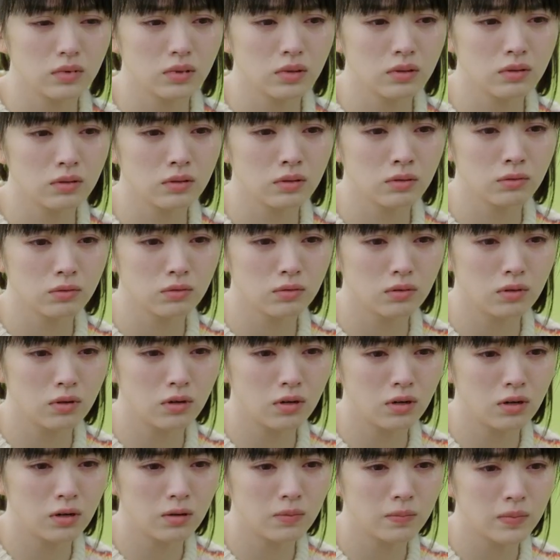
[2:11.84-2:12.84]
今天听
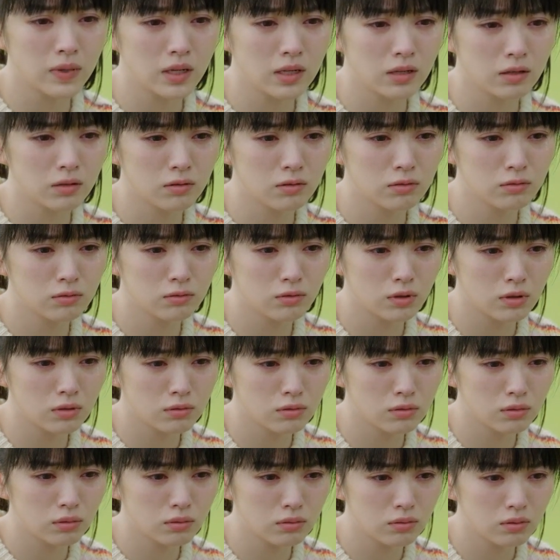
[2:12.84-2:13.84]
说二班也有
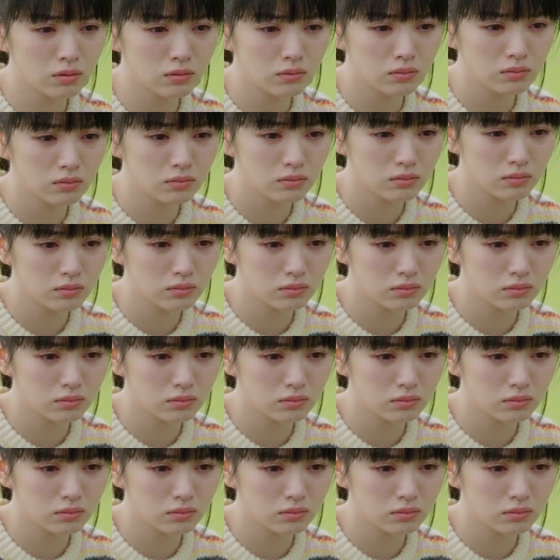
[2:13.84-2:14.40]
转走的。